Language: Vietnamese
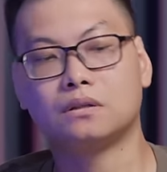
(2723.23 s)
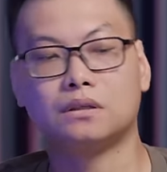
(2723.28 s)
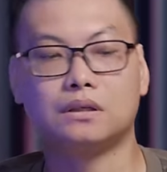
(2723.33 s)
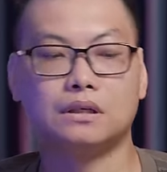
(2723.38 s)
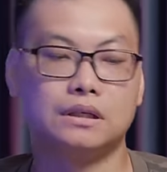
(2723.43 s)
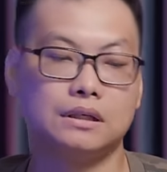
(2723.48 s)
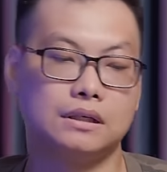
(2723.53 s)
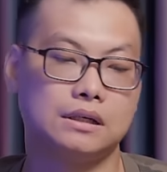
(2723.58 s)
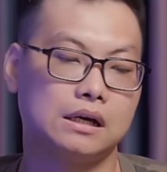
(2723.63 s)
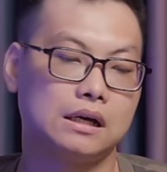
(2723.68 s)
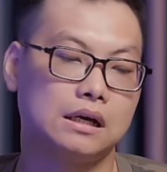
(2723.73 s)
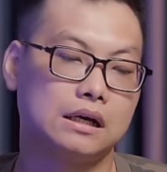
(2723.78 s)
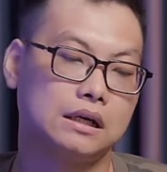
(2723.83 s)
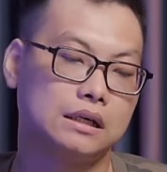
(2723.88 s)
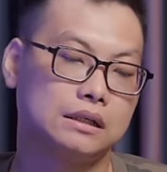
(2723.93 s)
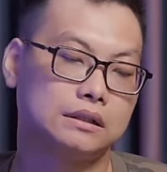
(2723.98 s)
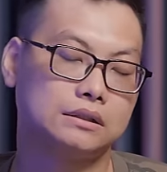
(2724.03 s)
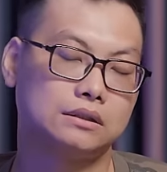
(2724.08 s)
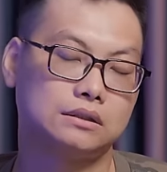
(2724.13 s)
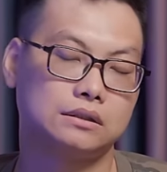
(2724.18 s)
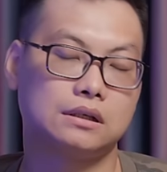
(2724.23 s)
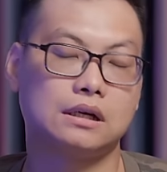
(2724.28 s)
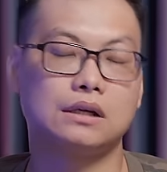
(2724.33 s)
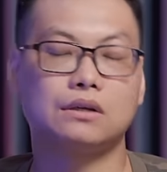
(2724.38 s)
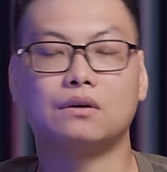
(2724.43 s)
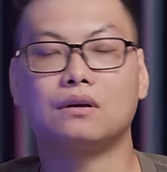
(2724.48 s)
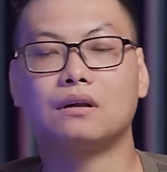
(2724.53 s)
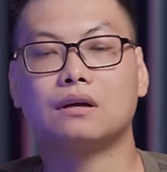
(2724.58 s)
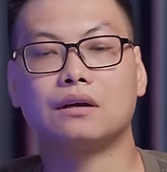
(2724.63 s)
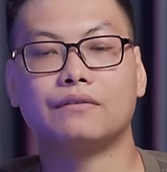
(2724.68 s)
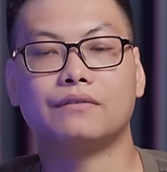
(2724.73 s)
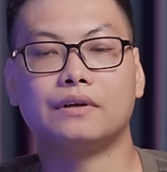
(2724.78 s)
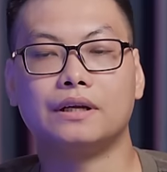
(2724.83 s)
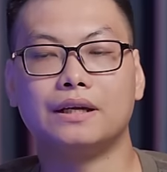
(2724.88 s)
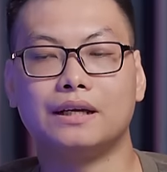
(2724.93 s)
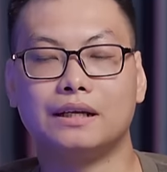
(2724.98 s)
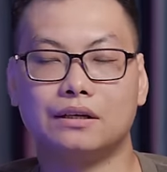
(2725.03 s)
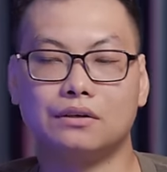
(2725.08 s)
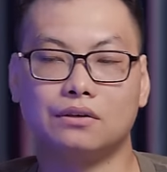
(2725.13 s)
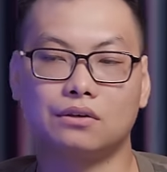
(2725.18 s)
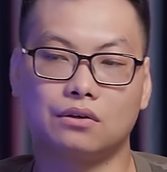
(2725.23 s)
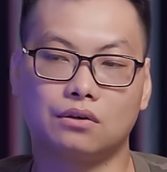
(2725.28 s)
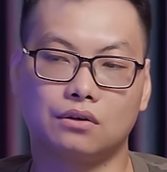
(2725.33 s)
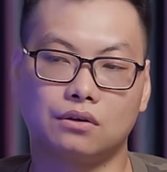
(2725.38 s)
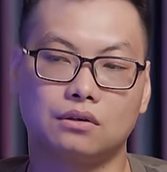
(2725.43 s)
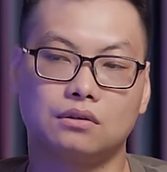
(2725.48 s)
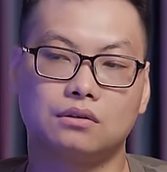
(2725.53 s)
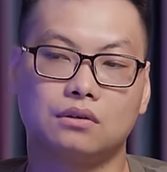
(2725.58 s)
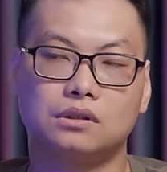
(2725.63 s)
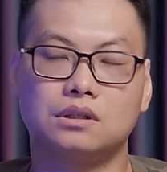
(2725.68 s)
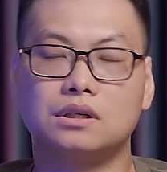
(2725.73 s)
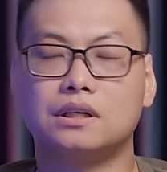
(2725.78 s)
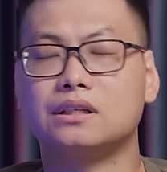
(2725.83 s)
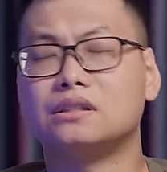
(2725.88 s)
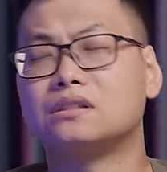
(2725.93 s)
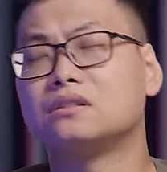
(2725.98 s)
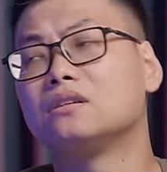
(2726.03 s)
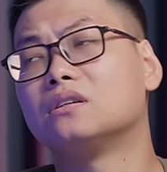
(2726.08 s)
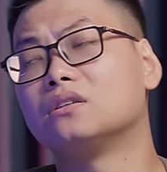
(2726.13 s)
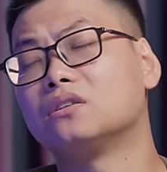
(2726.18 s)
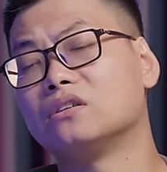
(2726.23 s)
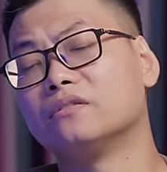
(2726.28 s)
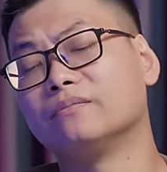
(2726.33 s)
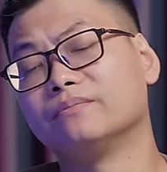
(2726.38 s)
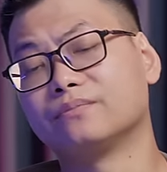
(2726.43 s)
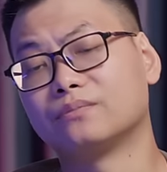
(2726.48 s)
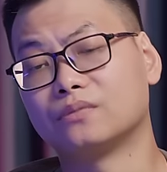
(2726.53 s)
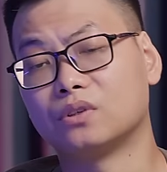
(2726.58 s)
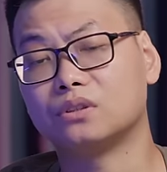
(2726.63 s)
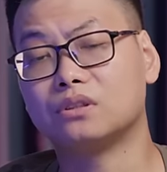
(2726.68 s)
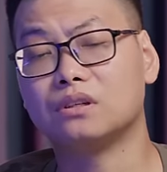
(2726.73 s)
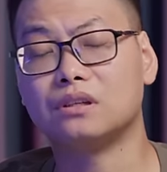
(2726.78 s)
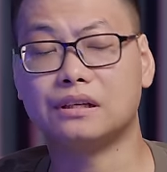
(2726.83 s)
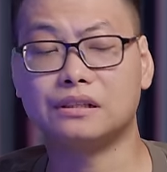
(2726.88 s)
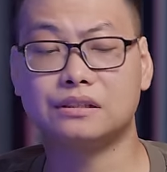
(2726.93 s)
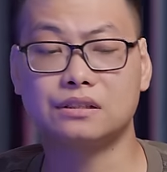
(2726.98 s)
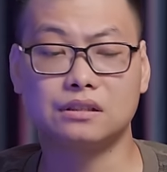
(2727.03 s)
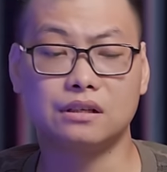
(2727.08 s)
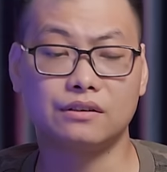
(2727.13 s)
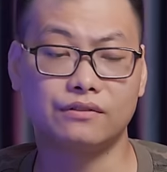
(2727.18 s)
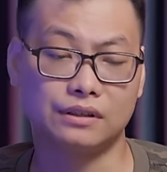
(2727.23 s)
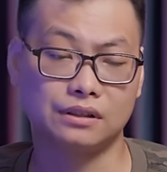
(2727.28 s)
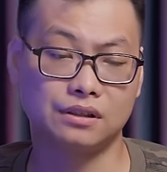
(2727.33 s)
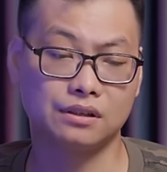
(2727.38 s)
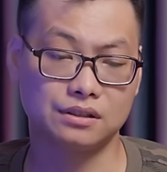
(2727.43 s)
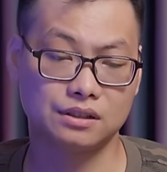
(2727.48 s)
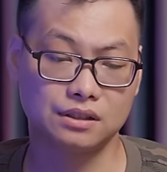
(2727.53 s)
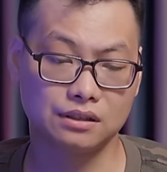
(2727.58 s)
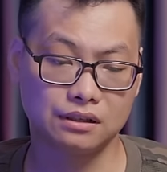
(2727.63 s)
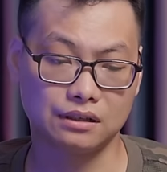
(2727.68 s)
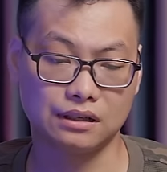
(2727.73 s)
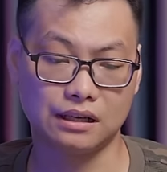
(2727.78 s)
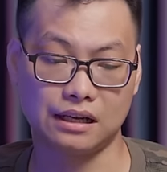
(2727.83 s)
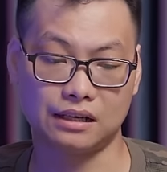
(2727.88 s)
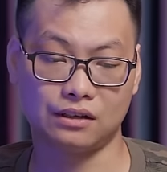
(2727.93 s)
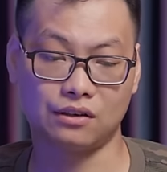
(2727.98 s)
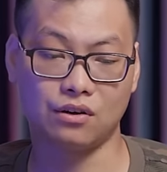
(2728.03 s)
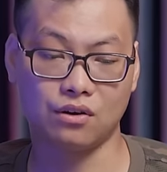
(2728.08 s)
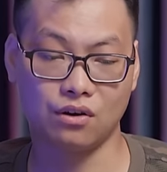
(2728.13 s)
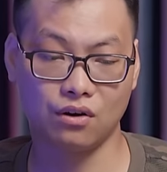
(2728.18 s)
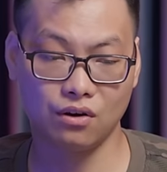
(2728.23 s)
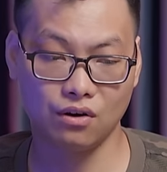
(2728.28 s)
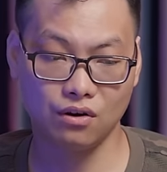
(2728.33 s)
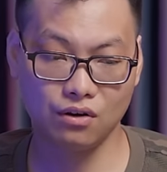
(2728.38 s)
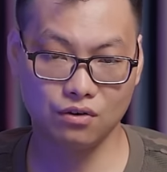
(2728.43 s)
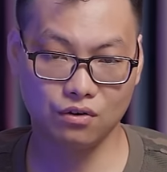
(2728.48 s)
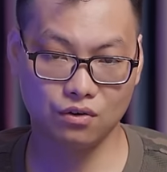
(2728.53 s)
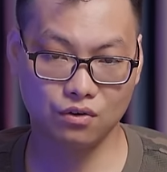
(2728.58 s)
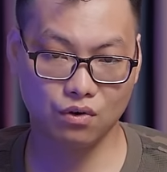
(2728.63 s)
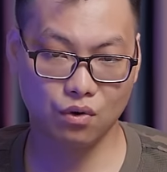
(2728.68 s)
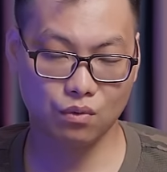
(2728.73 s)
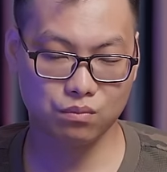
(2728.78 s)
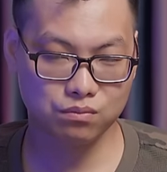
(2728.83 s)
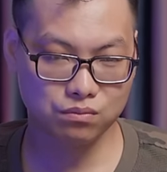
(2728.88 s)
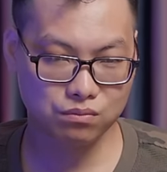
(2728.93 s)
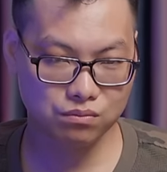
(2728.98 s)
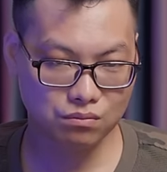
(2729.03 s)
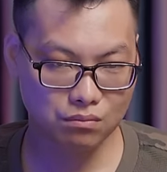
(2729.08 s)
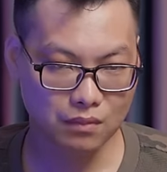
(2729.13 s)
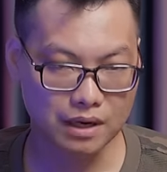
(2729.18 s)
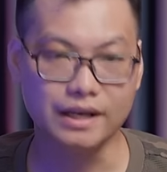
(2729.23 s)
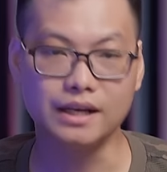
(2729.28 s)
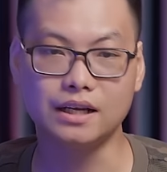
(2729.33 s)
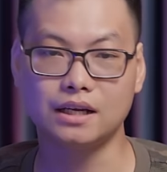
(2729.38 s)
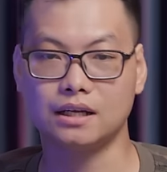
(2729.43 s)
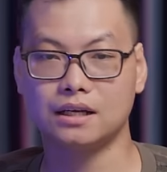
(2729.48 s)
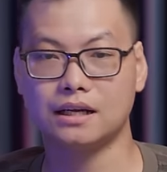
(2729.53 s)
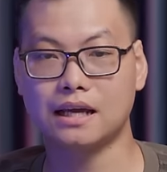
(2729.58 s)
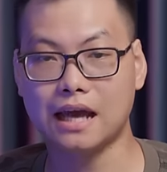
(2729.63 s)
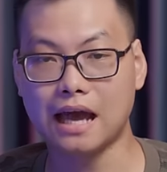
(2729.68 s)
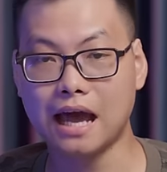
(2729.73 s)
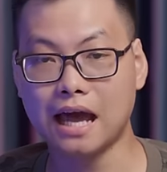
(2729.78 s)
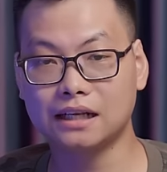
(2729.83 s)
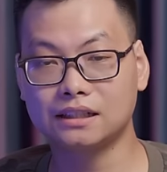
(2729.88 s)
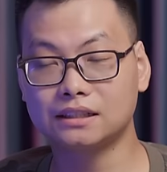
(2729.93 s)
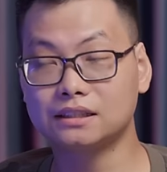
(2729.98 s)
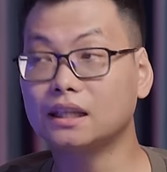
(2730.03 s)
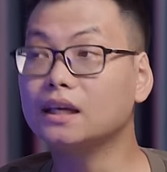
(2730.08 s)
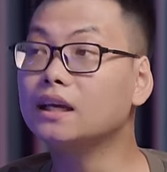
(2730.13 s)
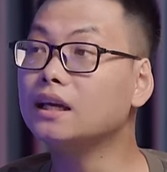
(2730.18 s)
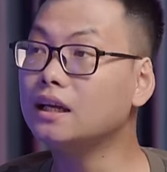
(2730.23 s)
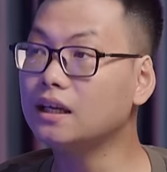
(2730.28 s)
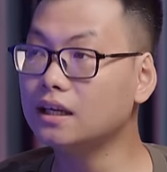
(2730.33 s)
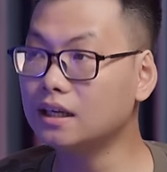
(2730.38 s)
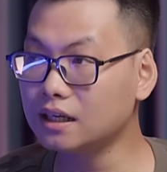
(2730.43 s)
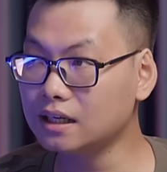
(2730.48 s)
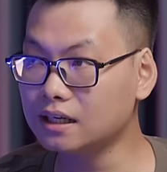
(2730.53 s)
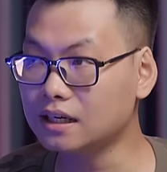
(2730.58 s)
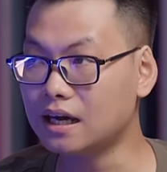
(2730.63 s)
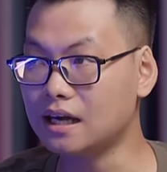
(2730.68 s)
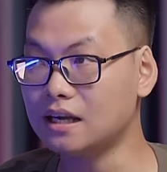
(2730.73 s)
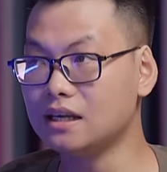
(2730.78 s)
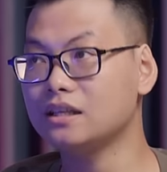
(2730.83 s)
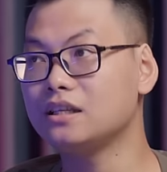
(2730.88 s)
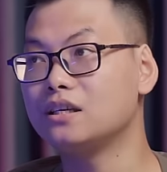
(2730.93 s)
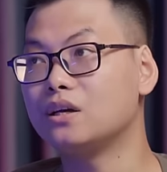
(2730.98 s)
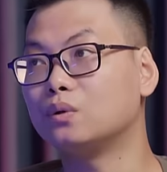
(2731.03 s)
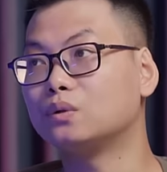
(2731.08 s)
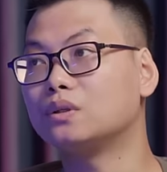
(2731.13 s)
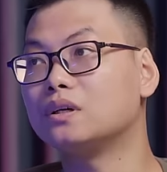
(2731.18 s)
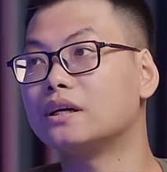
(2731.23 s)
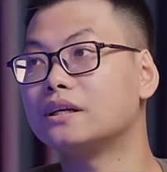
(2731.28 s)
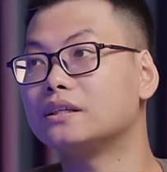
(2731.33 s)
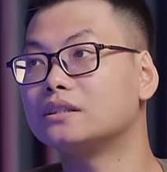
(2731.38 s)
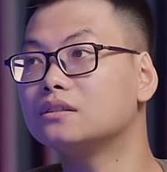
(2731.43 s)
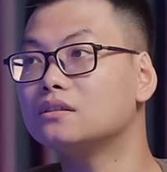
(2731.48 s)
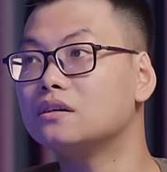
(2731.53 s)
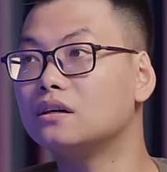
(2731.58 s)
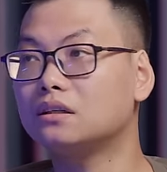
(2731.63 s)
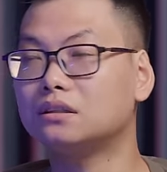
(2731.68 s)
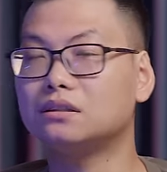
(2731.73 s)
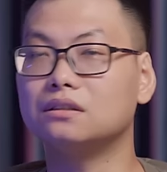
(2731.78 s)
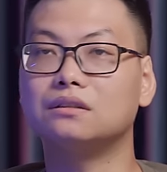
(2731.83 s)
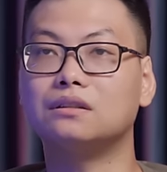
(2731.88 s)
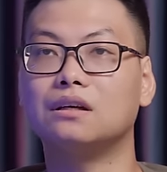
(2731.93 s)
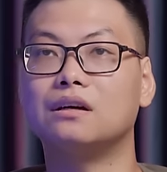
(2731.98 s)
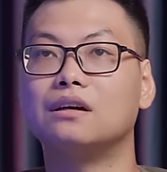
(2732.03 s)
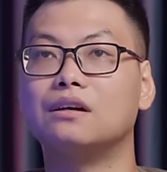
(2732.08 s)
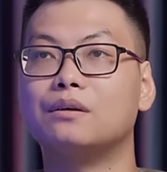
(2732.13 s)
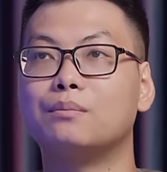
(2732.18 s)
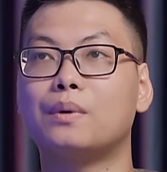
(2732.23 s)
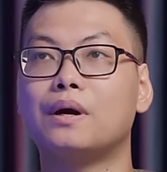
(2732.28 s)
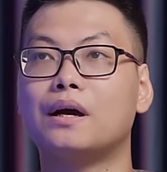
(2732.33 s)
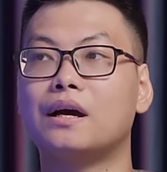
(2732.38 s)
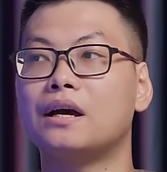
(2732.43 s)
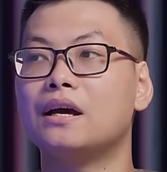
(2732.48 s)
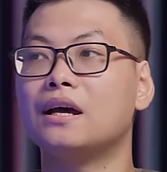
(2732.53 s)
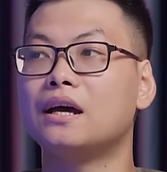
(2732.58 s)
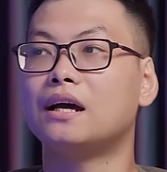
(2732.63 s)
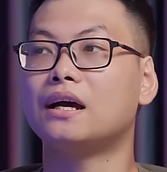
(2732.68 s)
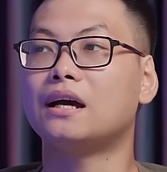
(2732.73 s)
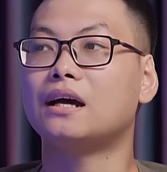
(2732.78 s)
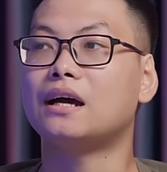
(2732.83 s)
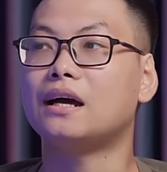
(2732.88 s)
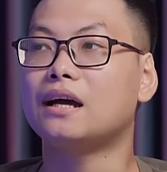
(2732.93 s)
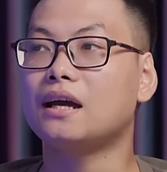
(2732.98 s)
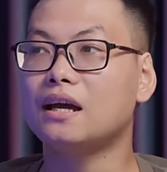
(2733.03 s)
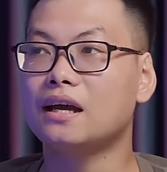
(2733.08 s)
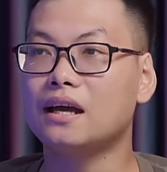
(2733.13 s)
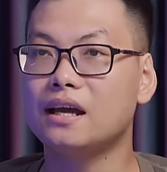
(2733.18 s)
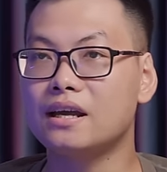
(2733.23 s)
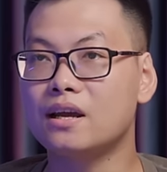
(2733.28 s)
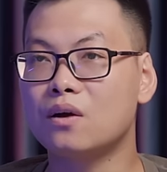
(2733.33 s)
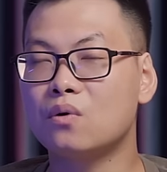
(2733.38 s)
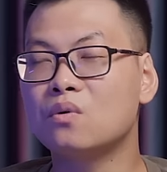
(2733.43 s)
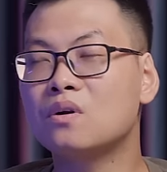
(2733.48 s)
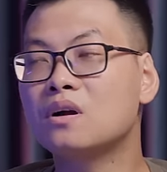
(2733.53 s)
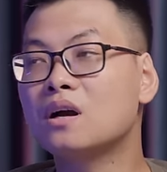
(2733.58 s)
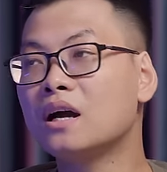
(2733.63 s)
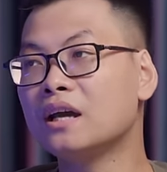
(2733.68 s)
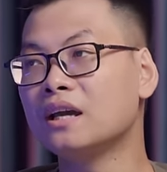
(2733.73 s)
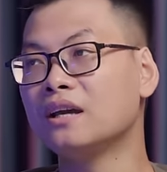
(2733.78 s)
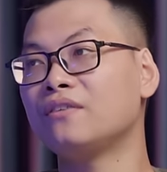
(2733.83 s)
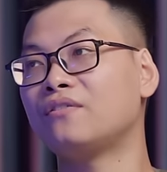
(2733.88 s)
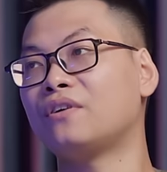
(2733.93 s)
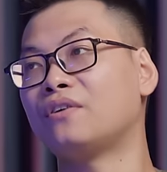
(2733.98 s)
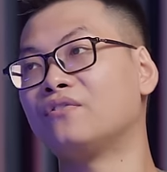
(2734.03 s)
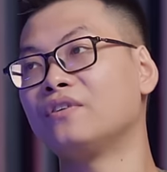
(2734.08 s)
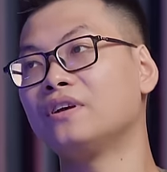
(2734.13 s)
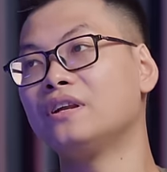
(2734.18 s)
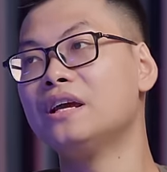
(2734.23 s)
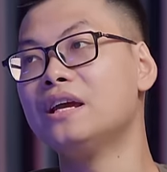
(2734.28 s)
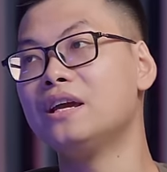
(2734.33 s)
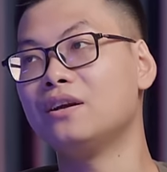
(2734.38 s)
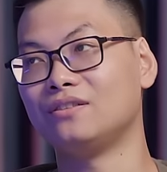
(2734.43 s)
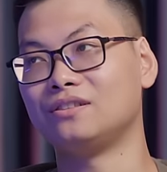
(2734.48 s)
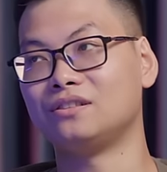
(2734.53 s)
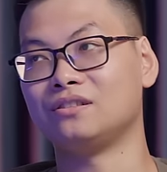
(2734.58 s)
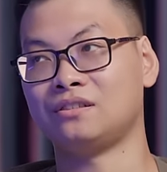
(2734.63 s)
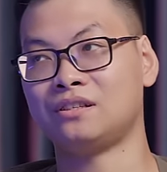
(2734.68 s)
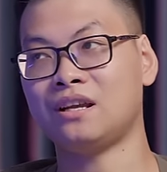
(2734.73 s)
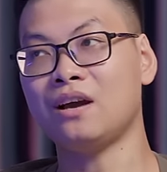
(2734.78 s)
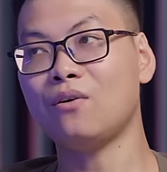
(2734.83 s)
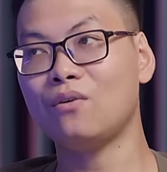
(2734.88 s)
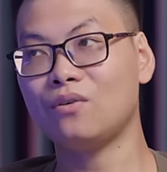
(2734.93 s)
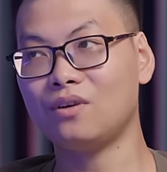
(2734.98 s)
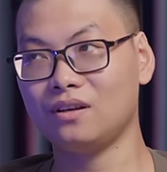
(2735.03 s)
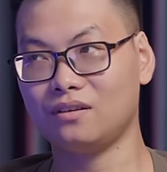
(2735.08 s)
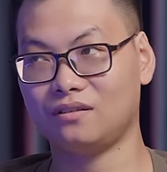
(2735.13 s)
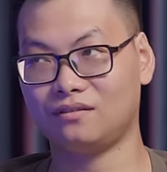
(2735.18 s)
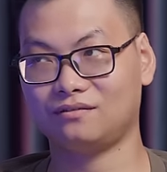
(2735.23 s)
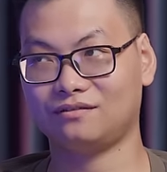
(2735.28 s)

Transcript: Thì uh, thực ra nó là cái vấn đề đấy, nó có nó từ ngày xưa rồi, nó từ ngày xưa và thực sự là nó cũng bị anti đấy khá là nhiều từ ngày xưa, từ thời mà lờ ca và vê đê còn chửi nhau đấy,